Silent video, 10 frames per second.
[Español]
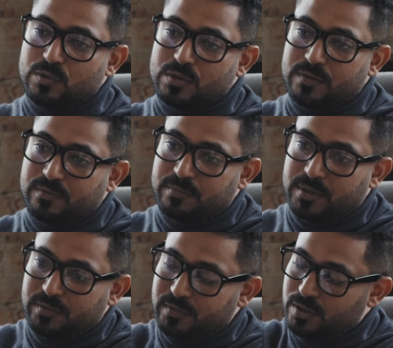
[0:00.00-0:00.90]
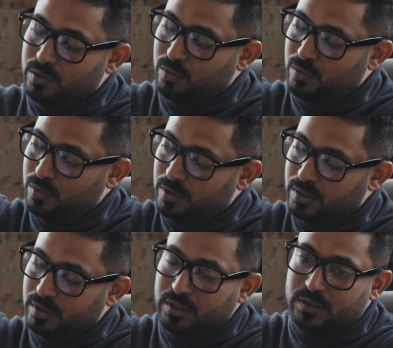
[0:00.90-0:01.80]
o decidir qué cursos
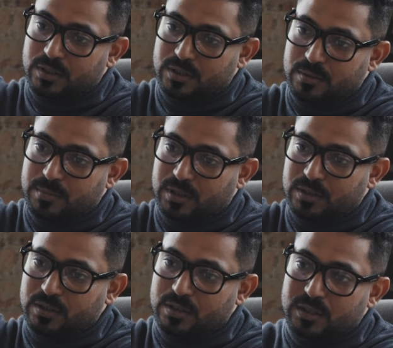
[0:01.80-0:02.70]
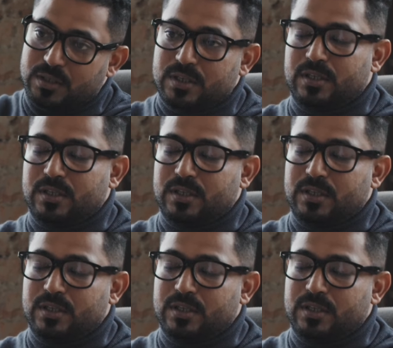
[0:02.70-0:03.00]
lanzar, cuántas